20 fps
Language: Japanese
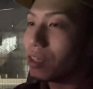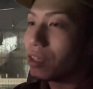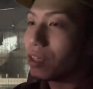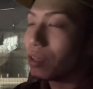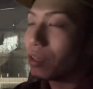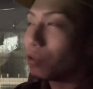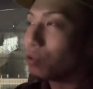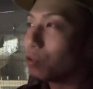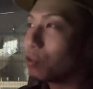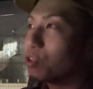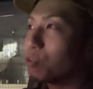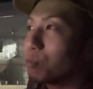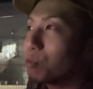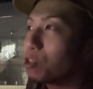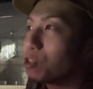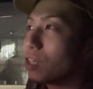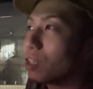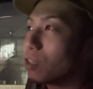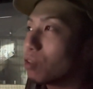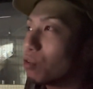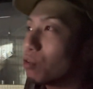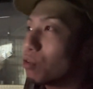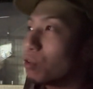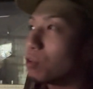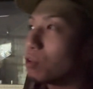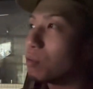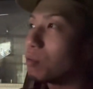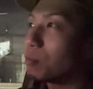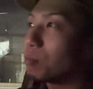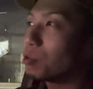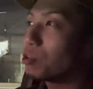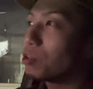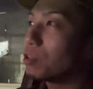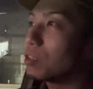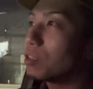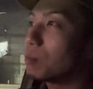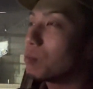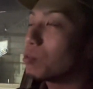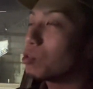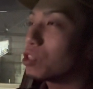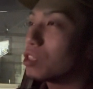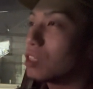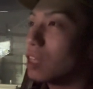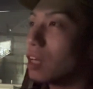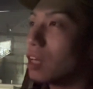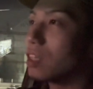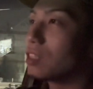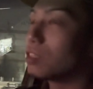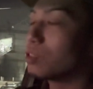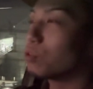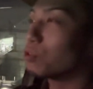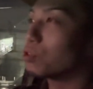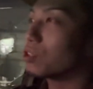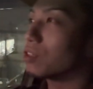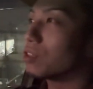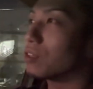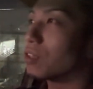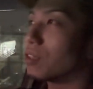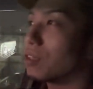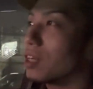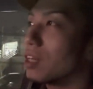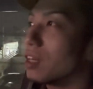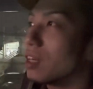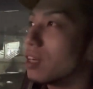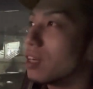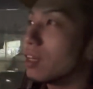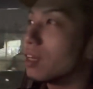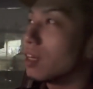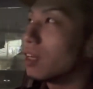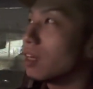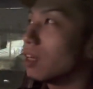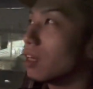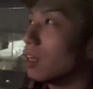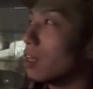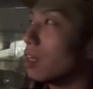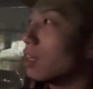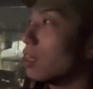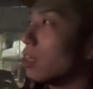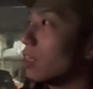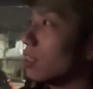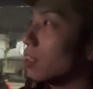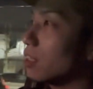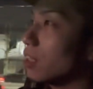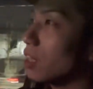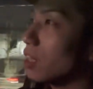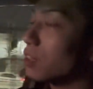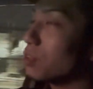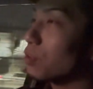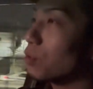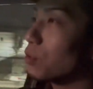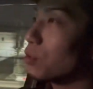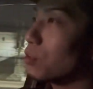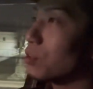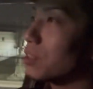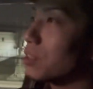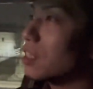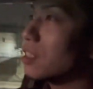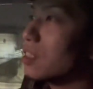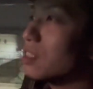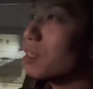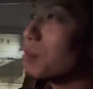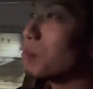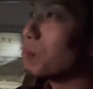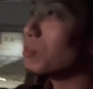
余裕もちゃんと持ちながら過ごしてるんだよね。すごいですね。だからその、全然、